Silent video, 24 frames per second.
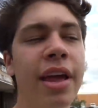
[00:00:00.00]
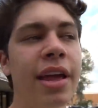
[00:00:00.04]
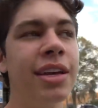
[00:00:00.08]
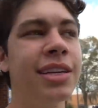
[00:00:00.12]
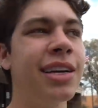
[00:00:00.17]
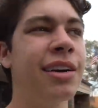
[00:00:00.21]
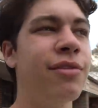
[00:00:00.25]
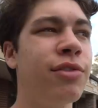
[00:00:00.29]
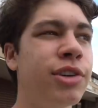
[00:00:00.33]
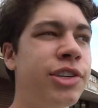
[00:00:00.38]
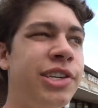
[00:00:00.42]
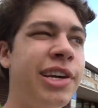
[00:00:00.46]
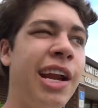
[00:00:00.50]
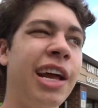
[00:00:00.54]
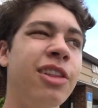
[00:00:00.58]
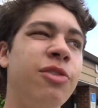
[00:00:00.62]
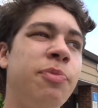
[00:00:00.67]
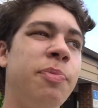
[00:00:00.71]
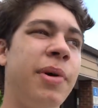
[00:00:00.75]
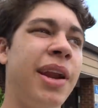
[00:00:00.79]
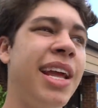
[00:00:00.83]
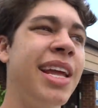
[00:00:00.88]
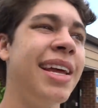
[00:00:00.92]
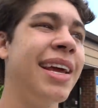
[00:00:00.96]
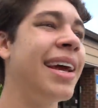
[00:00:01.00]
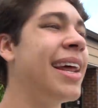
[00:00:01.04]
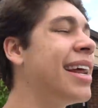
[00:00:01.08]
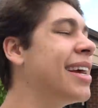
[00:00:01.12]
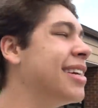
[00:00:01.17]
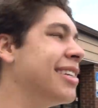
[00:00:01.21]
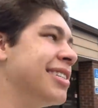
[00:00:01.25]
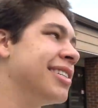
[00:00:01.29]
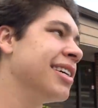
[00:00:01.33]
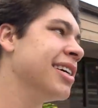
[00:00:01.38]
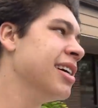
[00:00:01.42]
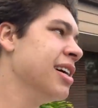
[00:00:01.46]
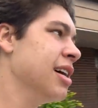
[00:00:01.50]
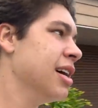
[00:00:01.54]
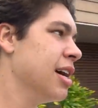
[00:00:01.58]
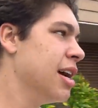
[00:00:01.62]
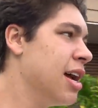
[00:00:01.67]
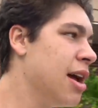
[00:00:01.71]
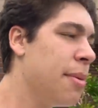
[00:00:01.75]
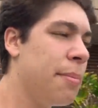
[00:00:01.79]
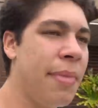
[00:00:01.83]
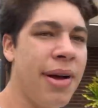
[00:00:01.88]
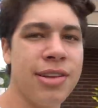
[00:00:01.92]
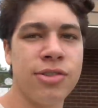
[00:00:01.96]
e aí já vou direto para a igreja.
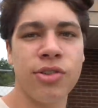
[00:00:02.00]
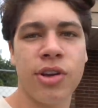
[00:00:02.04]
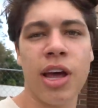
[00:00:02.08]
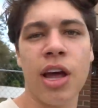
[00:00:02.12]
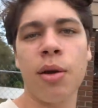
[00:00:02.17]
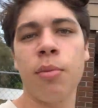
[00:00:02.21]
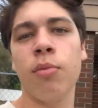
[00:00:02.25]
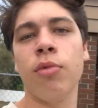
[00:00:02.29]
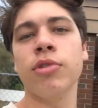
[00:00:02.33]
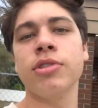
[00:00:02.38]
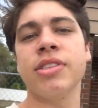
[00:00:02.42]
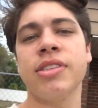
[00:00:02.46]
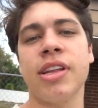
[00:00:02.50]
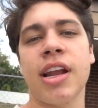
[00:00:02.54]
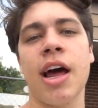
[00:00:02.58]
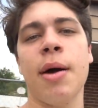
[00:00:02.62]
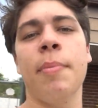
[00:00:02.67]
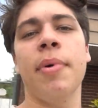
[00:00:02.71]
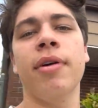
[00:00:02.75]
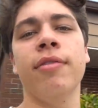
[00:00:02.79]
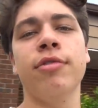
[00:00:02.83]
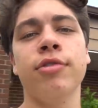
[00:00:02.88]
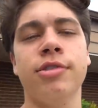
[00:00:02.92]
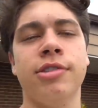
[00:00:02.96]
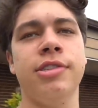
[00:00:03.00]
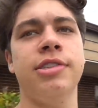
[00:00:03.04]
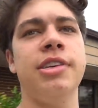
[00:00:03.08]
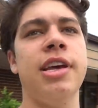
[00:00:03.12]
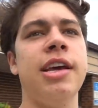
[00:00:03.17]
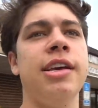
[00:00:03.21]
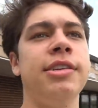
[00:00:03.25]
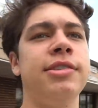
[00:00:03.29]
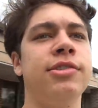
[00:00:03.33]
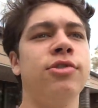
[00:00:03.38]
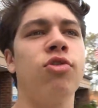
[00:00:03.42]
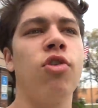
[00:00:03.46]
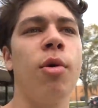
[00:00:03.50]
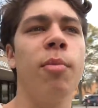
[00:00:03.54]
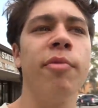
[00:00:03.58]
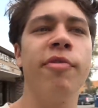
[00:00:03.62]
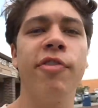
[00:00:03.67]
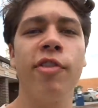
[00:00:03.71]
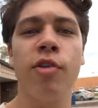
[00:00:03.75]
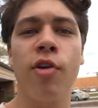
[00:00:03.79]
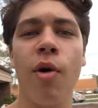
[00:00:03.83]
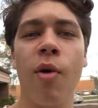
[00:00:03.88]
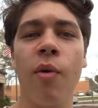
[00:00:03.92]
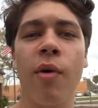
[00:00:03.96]
Mas eu quero mostrar para vocês como
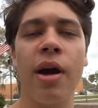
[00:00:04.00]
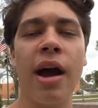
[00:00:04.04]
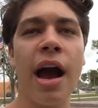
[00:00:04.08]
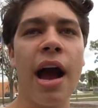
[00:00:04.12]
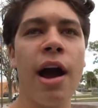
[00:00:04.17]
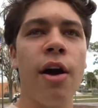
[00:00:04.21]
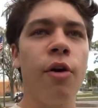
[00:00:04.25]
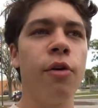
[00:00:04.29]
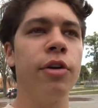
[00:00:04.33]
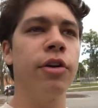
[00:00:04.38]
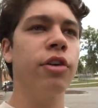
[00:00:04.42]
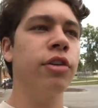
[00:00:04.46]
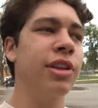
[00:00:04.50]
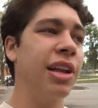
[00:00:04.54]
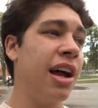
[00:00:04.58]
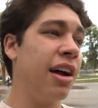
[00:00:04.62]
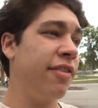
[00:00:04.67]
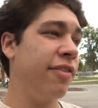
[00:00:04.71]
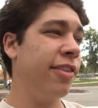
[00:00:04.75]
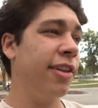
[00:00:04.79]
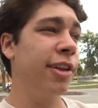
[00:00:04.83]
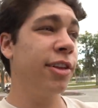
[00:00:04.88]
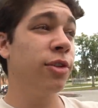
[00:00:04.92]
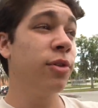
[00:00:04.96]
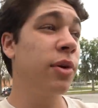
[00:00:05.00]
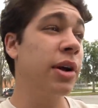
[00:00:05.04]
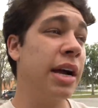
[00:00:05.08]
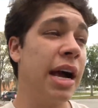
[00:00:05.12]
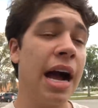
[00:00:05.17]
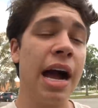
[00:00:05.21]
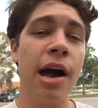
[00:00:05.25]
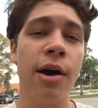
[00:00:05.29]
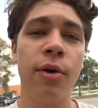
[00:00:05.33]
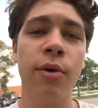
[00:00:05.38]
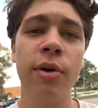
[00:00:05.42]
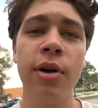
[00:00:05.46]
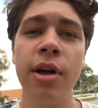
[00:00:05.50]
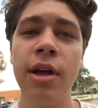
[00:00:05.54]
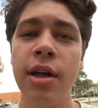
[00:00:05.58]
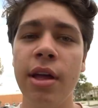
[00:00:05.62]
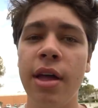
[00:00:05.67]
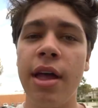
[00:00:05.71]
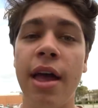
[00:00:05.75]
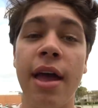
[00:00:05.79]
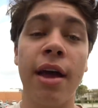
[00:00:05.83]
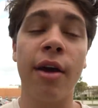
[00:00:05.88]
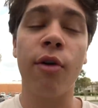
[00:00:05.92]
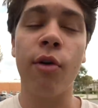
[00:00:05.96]
ficou o carro e que eu tava falando no carro,
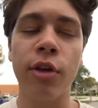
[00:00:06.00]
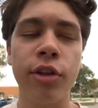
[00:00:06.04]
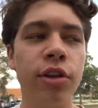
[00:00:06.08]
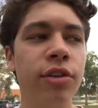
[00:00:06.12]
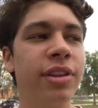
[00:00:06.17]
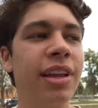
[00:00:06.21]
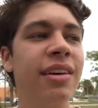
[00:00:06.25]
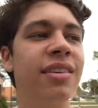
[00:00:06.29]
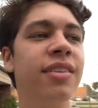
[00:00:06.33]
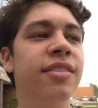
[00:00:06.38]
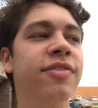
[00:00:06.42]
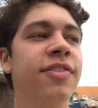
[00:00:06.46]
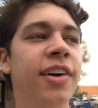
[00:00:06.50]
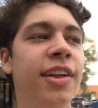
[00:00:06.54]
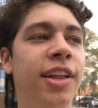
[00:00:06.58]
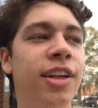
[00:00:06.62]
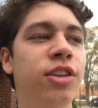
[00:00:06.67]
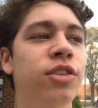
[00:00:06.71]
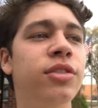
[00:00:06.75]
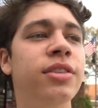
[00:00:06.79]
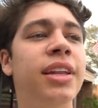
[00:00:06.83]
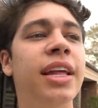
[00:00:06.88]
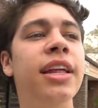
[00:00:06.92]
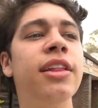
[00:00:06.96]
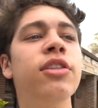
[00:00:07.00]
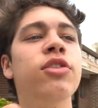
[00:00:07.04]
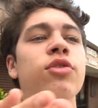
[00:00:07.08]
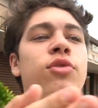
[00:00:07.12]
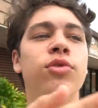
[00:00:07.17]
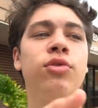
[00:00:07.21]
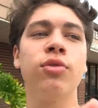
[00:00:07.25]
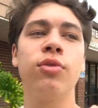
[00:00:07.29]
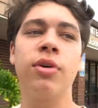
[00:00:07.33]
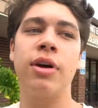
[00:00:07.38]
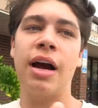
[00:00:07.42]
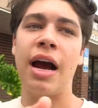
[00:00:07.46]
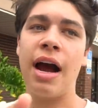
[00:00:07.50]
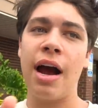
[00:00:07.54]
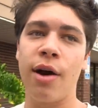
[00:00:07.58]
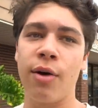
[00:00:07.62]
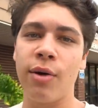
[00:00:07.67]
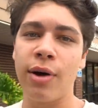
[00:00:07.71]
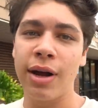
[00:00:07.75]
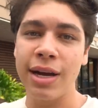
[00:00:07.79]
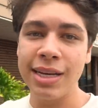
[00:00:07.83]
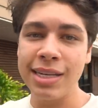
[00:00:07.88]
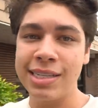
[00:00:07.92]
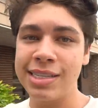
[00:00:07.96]
quando eu tava falando dentro do
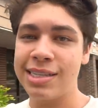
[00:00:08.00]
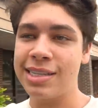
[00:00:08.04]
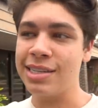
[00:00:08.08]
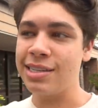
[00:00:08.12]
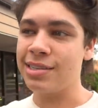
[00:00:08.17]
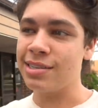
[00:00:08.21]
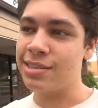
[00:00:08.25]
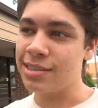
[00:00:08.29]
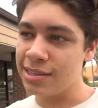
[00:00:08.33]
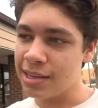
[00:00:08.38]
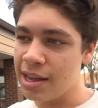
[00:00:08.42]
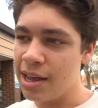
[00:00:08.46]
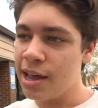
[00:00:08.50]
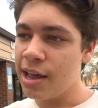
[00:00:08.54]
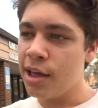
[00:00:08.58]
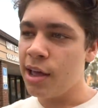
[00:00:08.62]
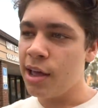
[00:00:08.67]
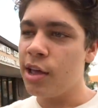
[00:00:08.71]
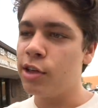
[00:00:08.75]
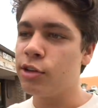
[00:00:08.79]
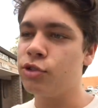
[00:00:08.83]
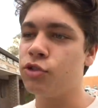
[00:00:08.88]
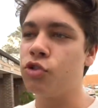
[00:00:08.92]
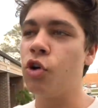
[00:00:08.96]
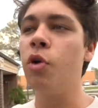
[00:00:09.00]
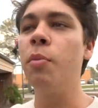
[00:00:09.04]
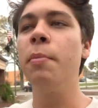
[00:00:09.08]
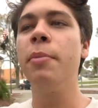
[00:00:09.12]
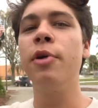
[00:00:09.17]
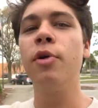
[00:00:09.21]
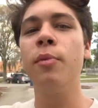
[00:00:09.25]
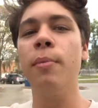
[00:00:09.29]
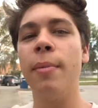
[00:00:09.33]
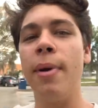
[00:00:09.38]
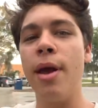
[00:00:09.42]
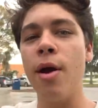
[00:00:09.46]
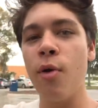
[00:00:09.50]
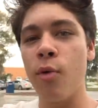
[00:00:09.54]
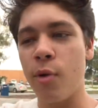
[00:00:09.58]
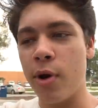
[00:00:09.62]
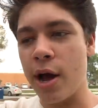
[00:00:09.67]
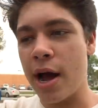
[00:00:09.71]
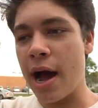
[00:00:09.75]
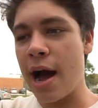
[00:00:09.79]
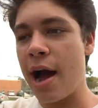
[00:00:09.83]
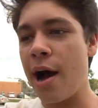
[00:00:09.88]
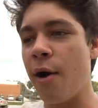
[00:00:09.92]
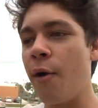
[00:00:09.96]
carro antes, sobre o meu
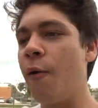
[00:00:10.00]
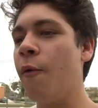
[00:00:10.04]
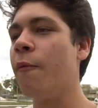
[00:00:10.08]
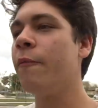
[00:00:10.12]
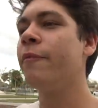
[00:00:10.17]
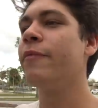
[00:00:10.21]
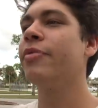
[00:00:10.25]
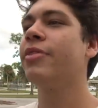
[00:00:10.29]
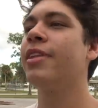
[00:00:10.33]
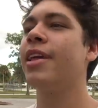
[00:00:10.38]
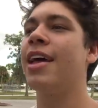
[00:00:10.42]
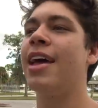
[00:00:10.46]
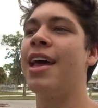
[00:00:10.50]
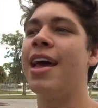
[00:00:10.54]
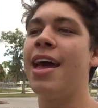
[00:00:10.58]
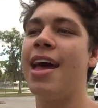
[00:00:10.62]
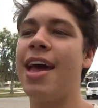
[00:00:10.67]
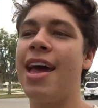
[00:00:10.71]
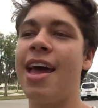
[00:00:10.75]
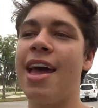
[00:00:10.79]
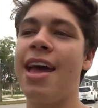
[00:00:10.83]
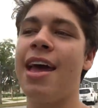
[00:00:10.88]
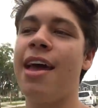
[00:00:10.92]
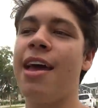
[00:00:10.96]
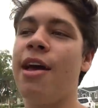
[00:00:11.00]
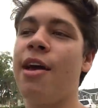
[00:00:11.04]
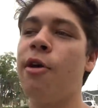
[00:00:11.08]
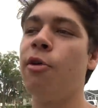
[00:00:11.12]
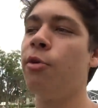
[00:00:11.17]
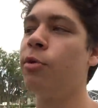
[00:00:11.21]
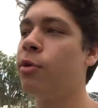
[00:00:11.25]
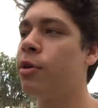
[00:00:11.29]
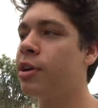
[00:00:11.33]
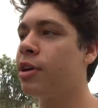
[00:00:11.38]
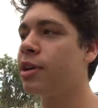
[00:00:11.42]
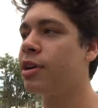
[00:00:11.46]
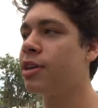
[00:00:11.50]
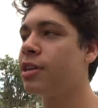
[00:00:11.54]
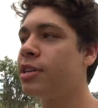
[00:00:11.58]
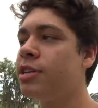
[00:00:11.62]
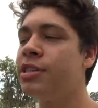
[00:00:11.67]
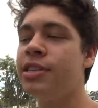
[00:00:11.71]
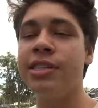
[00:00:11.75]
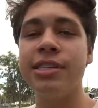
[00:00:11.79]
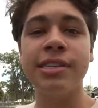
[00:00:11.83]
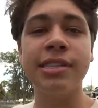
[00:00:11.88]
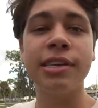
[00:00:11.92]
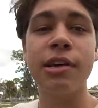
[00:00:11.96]
carro, é, eu
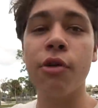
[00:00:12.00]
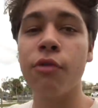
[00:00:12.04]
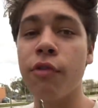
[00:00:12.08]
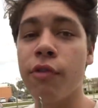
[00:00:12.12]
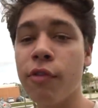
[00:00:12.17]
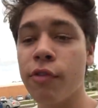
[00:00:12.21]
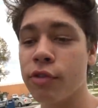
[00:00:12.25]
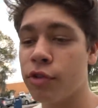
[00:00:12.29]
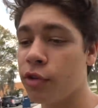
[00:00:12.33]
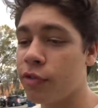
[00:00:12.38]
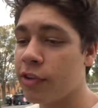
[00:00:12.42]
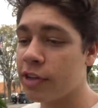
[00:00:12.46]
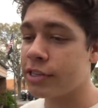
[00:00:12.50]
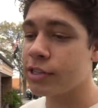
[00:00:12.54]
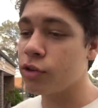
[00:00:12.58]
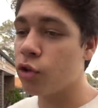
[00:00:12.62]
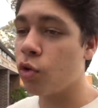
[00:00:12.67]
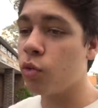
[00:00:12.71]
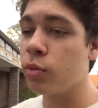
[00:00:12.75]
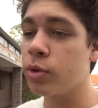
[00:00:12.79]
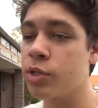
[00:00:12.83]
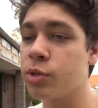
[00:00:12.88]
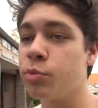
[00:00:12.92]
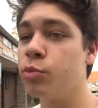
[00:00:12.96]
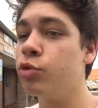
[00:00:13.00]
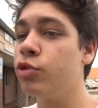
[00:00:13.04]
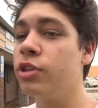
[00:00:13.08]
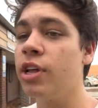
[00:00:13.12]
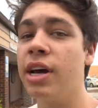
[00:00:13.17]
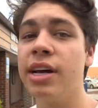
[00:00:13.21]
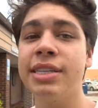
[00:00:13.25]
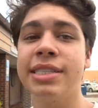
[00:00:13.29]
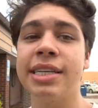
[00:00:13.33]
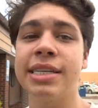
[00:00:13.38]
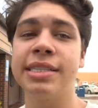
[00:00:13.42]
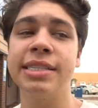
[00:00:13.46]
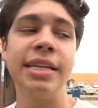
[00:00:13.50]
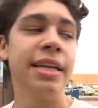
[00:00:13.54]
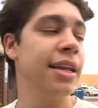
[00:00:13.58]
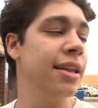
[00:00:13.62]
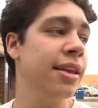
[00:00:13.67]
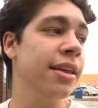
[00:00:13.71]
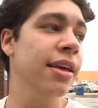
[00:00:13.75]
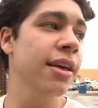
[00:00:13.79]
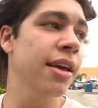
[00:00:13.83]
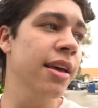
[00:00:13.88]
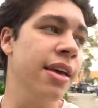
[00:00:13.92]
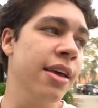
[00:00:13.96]
disse que eu tô fazendo algumas mudanças
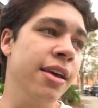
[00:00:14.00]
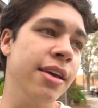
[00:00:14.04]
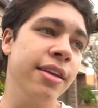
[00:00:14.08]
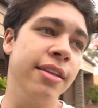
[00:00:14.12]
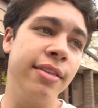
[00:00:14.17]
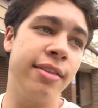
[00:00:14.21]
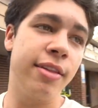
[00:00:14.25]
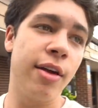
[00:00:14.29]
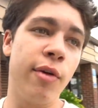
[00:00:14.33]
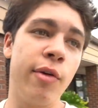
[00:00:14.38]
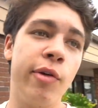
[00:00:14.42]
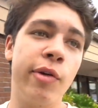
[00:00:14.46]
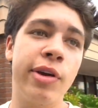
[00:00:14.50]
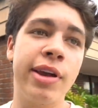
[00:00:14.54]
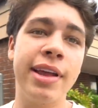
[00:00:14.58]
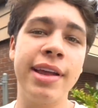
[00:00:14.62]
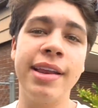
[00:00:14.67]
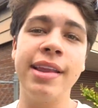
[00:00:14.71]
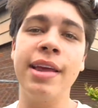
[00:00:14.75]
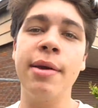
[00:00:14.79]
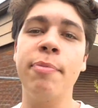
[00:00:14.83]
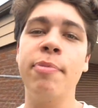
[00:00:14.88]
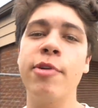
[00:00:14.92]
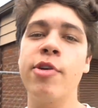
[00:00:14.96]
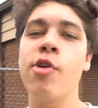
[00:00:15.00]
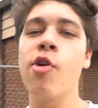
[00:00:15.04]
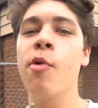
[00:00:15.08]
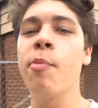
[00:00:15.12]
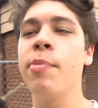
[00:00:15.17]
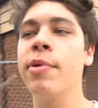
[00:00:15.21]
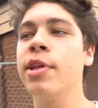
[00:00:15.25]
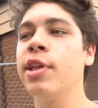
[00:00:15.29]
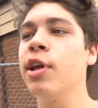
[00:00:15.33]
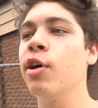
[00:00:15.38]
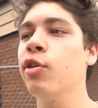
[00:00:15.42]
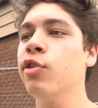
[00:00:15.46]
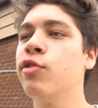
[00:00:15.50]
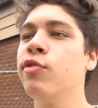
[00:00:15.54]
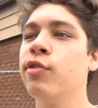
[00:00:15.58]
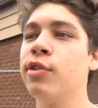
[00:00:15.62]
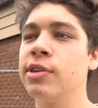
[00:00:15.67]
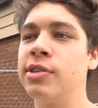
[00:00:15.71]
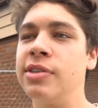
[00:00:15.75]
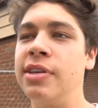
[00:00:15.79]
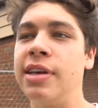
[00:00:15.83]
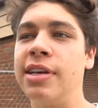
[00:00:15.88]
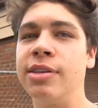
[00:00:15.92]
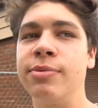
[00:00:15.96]
nele. Então eu queria pedir a opinião de
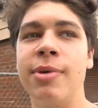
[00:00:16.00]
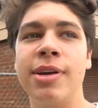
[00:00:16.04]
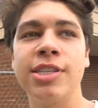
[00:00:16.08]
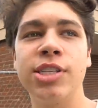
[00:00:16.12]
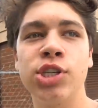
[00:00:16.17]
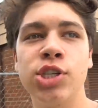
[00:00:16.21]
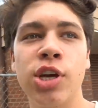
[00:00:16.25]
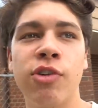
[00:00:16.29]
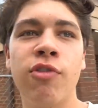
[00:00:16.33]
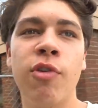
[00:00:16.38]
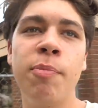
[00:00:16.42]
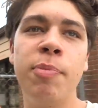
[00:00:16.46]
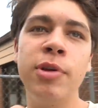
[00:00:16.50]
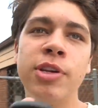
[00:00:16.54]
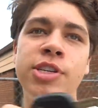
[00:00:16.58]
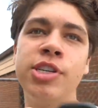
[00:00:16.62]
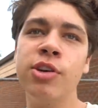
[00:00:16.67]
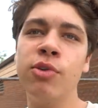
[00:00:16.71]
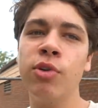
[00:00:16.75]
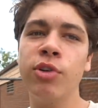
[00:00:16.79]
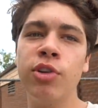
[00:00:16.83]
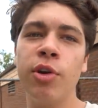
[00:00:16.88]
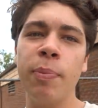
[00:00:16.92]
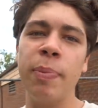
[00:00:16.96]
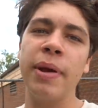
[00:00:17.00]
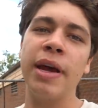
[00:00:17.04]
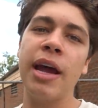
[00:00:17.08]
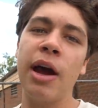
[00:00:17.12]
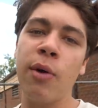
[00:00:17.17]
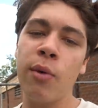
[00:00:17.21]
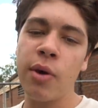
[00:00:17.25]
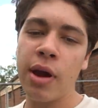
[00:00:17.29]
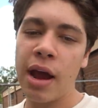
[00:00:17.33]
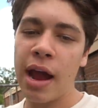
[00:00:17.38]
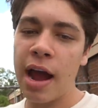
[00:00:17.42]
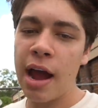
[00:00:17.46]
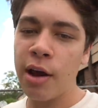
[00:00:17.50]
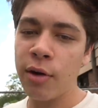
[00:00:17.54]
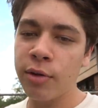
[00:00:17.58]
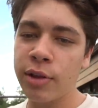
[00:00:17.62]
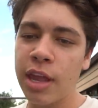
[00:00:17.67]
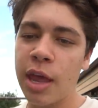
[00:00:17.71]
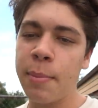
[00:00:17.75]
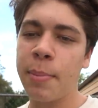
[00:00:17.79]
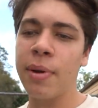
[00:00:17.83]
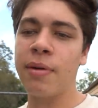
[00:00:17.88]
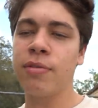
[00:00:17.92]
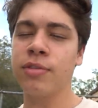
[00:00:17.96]
vocês, mas eu só vou pedir quando eu pegar o carro,
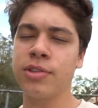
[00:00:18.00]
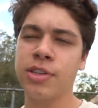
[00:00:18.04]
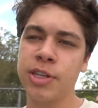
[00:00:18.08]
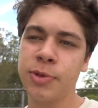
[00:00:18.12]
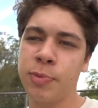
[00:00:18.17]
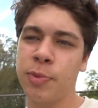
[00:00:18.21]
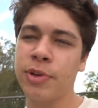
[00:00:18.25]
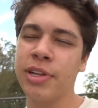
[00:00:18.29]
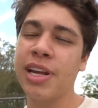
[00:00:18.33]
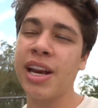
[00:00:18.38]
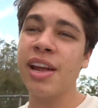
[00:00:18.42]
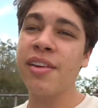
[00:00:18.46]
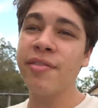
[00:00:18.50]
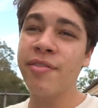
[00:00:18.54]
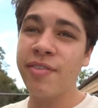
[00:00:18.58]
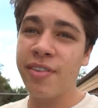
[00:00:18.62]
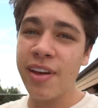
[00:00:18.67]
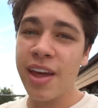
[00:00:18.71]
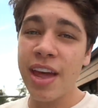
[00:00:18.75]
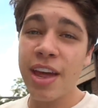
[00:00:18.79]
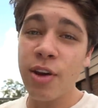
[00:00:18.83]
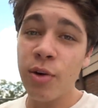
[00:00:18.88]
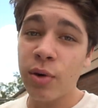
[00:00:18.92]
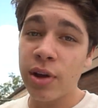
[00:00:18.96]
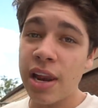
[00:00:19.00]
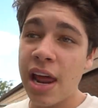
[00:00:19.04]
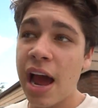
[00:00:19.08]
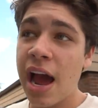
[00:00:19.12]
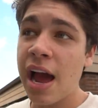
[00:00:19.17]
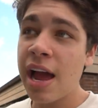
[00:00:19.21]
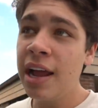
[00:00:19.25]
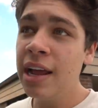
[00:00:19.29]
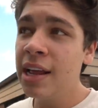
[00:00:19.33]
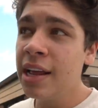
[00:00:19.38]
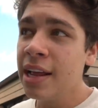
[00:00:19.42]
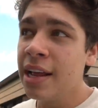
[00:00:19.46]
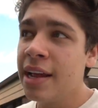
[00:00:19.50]
né, para vocês poderem é. ver e olhar.